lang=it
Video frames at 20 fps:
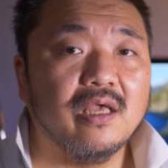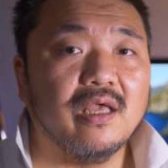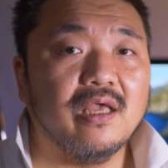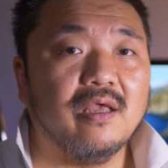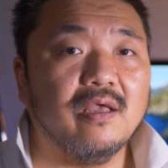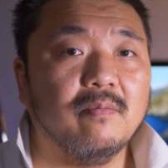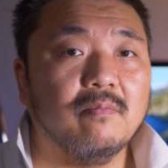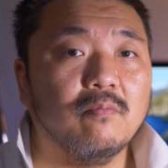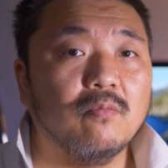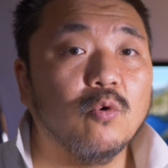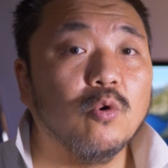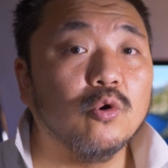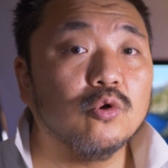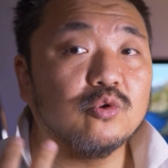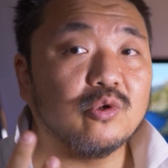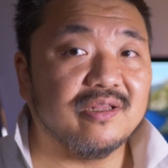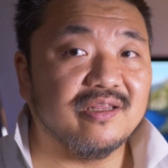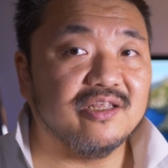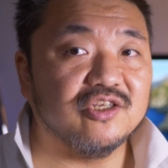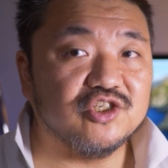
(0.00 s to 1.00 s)
è
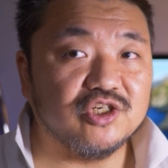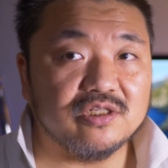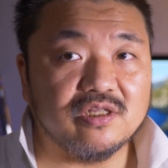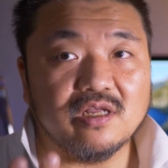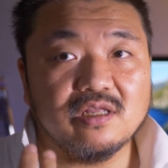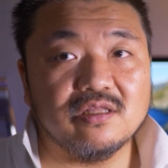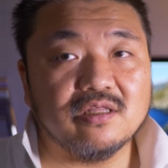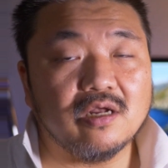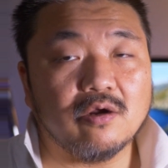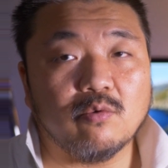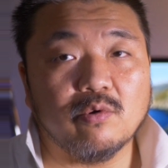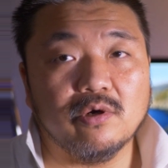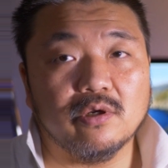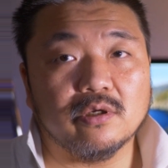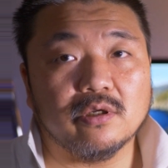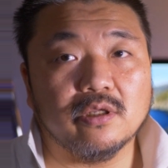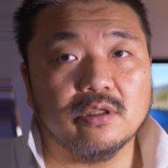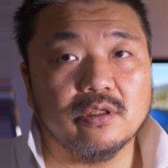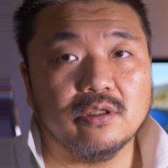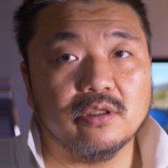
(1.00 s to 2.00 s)
molto antecedente a
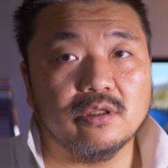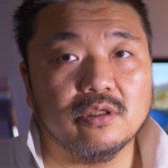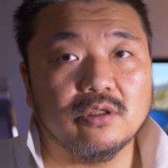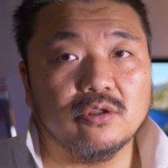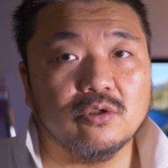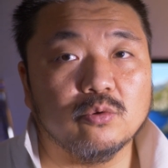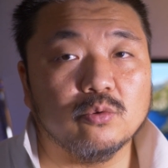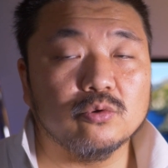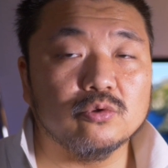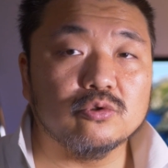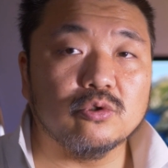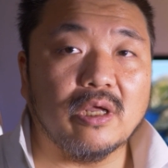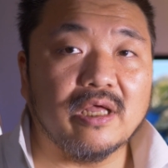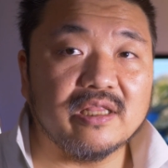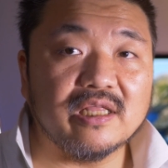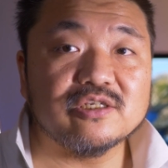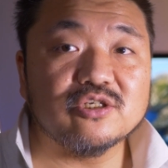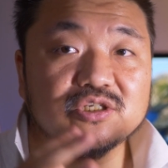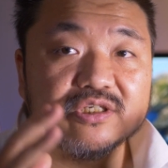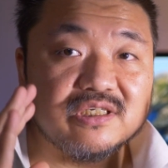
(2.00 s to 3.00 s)
quello che
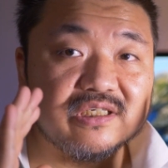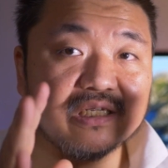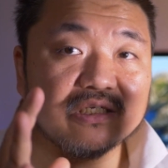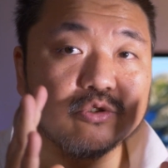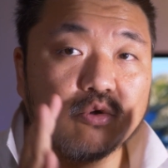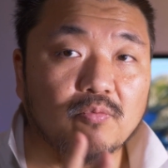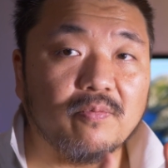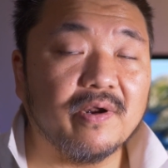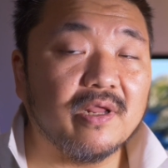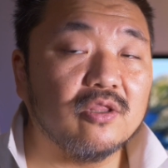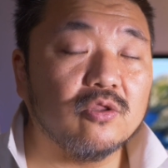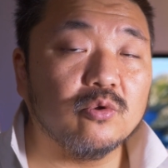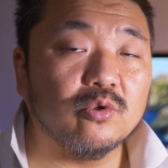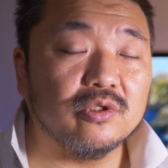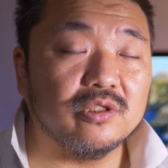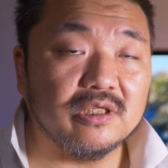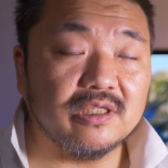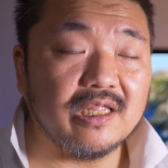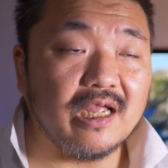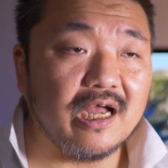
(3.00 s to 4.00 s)
adesso si sta scoprendo
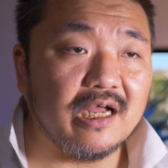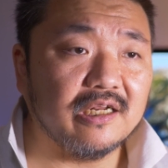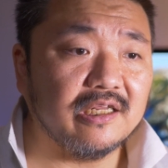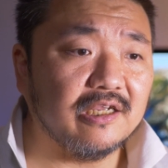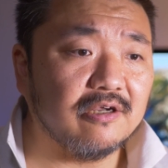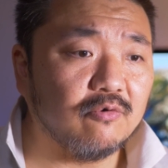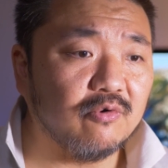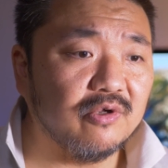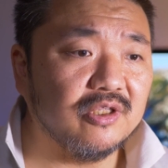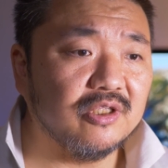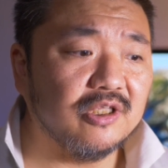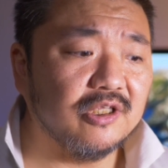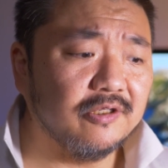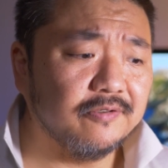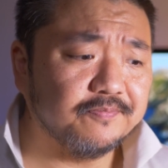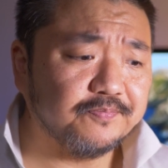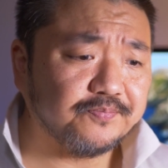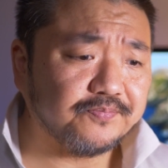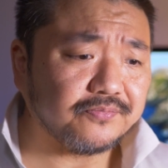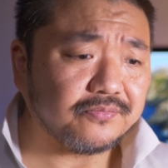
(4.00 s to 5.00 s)
in Italia. Quindi
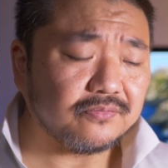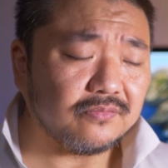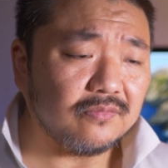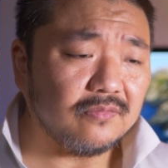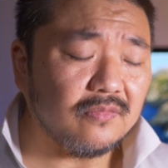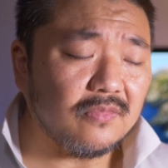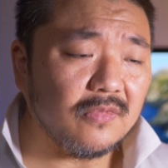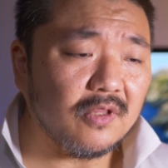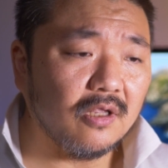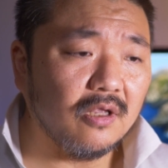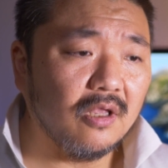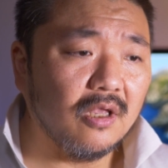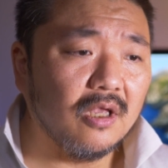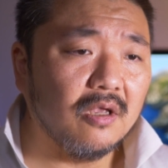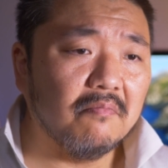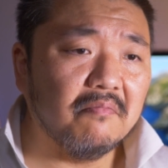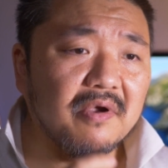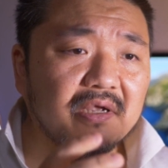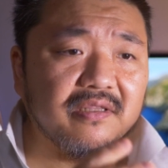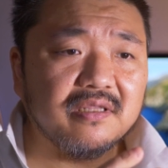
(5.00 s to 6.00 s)

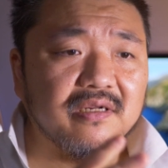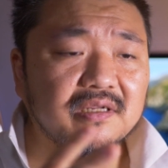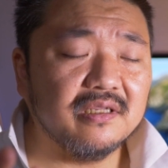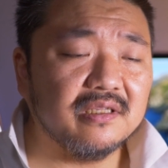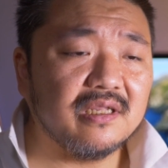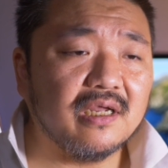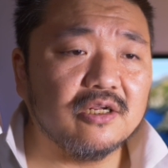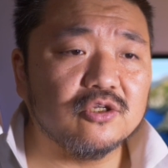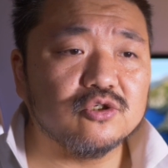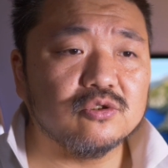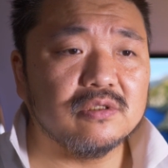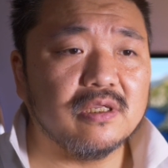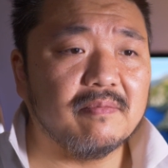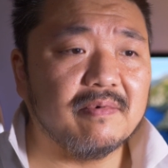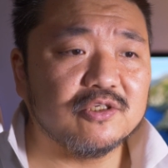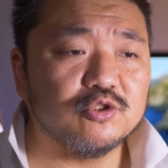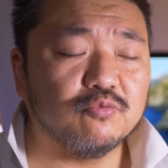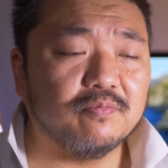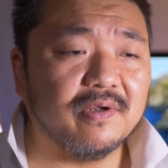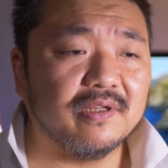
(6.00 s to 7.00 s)
mentre in Italia la
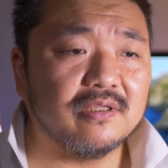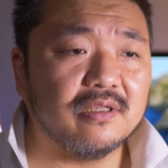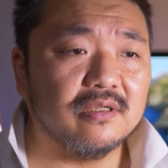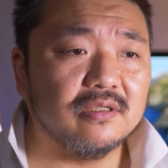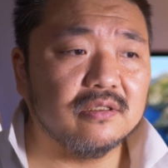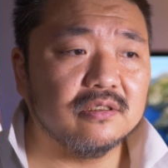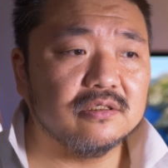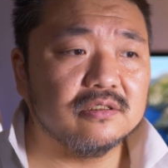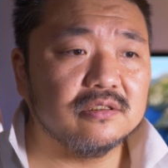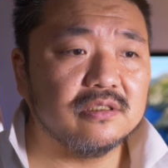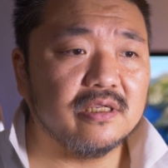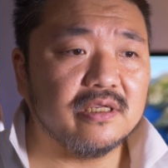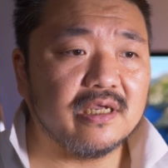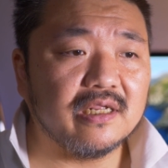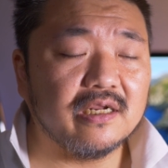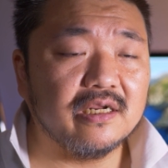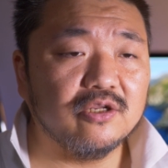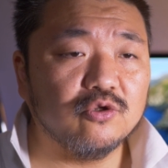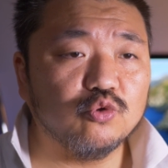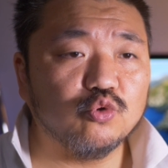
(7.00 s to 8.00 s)
maggior parte del, dei
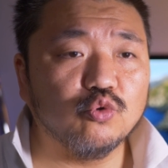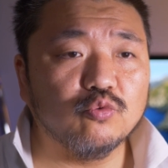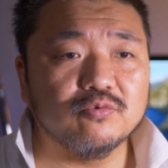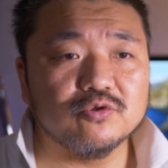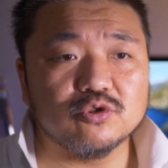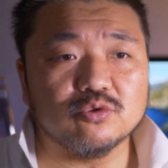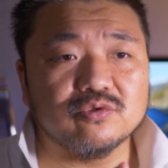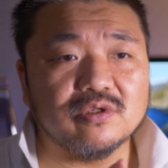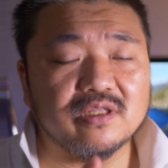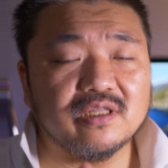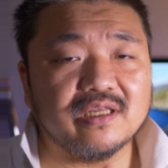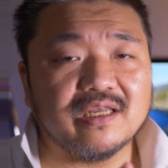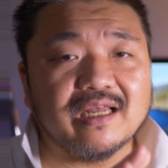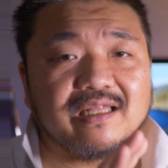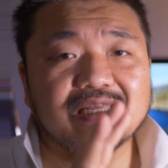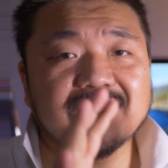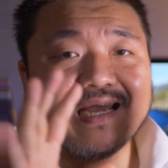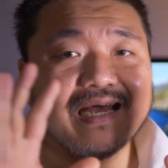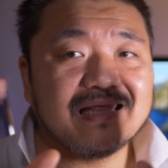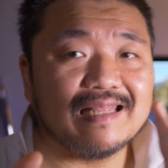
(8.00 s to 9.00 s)
canali YouTube sono
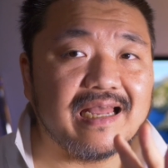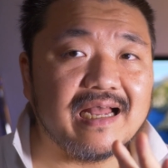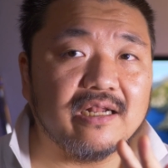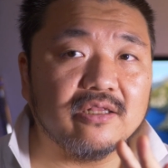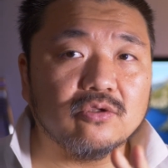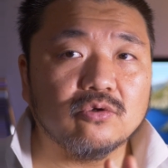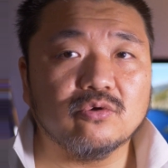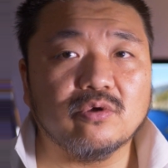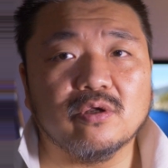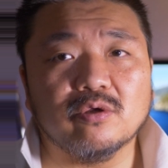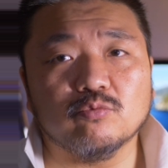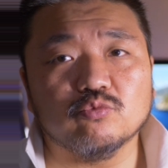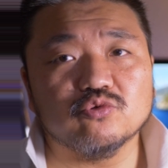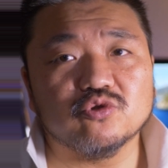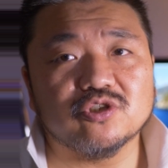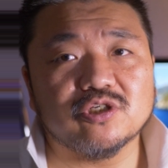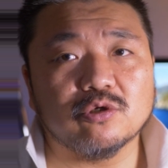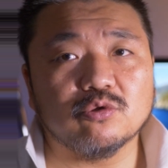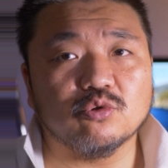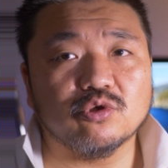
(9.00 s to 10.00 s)
dedicati ad altro, a un
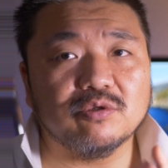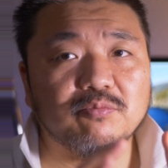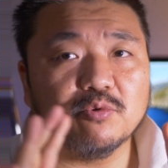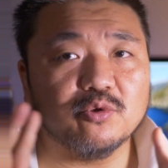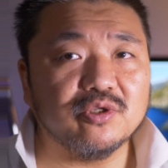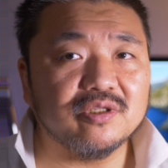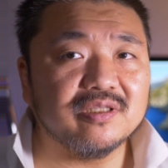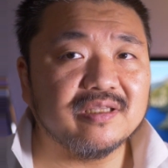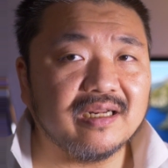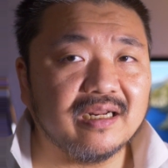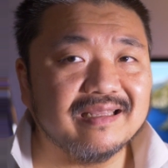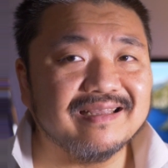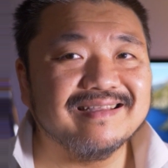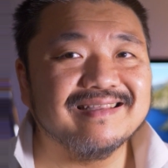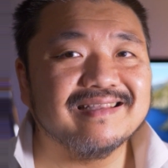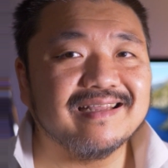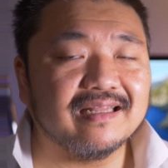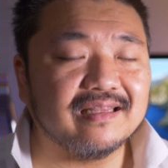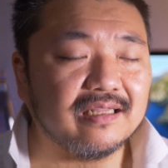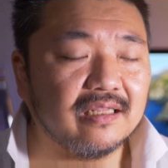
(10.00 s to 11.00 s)
certo tipo di intra-
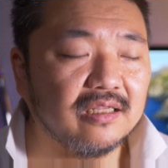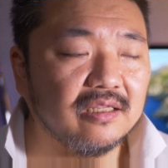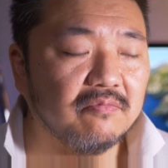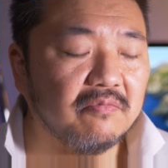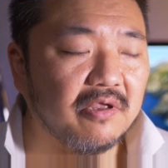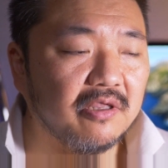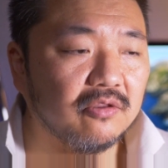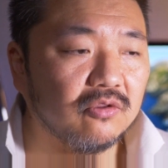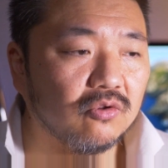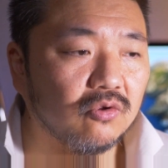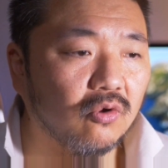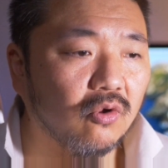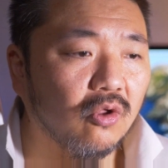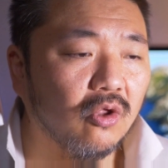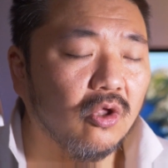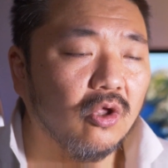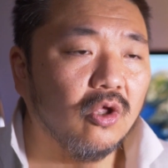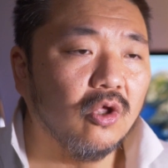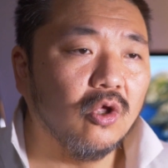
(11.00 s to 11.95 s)
intrattenimento,